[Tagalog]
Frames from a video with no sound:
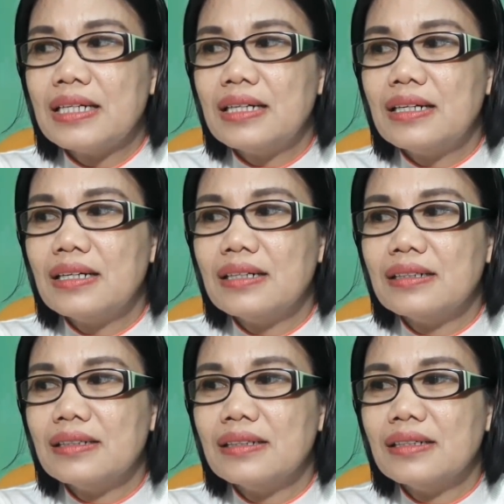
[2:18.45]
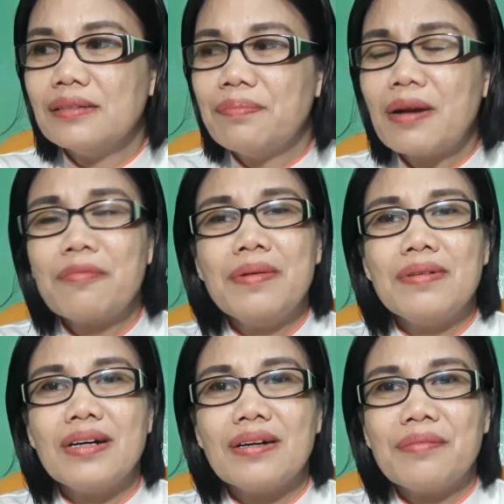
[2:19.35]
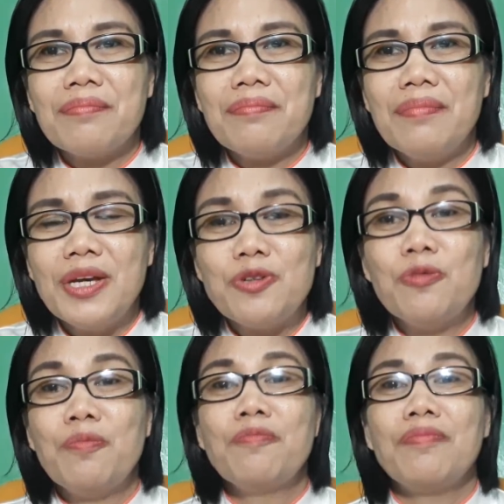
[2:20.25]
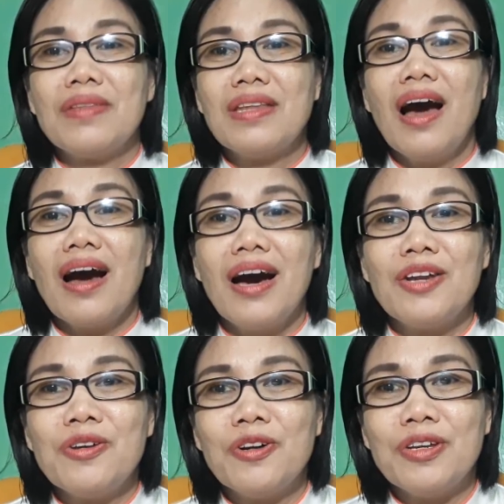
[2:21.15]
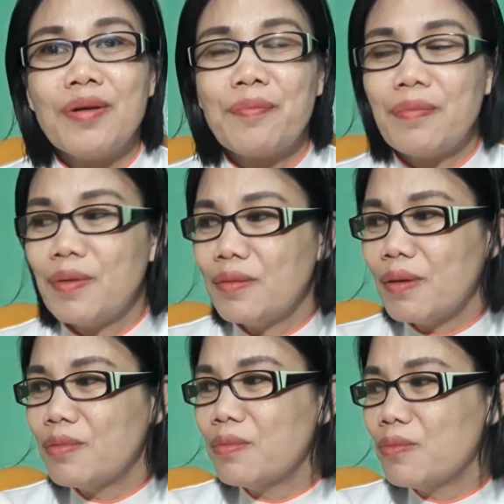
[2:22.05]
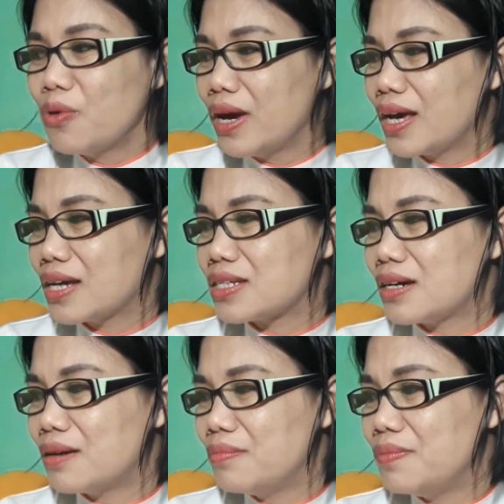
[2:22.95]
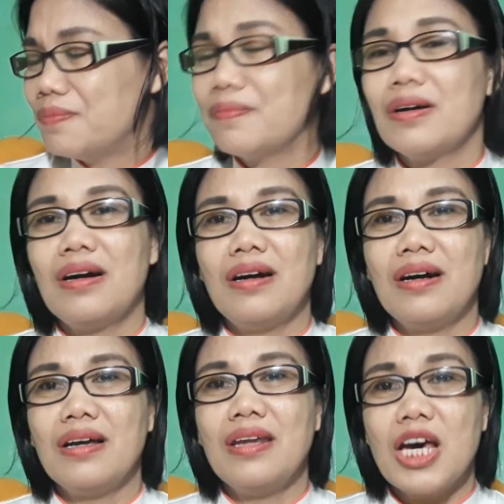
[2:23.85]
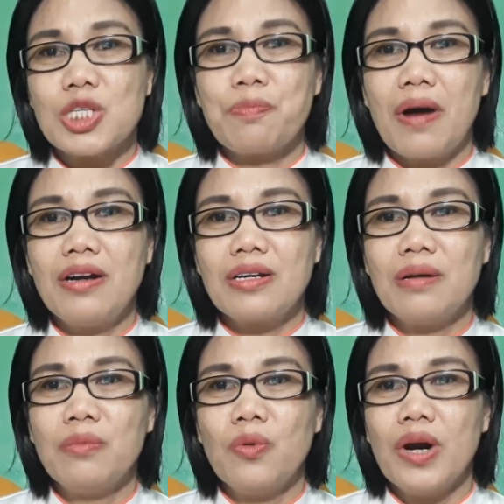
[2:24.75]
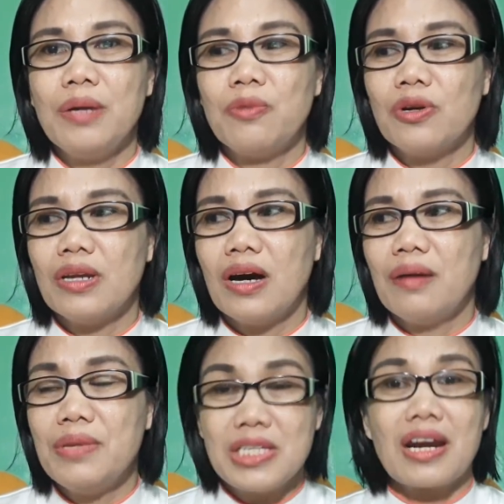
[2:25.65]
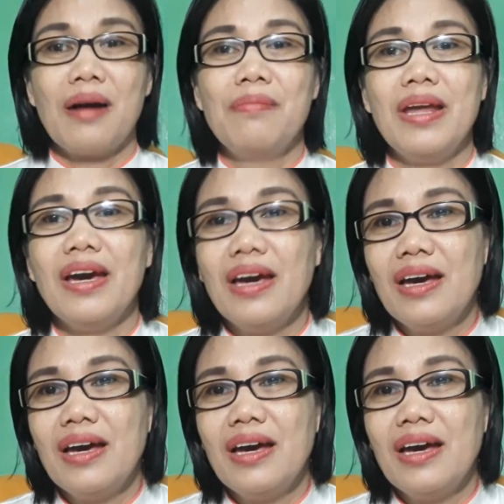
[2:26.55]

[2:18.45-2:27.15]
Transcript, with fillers: uh, parang medyo nakakaano yun, di ba? Mamumuhay ka sa uh, last part ng buhay mo na miserable.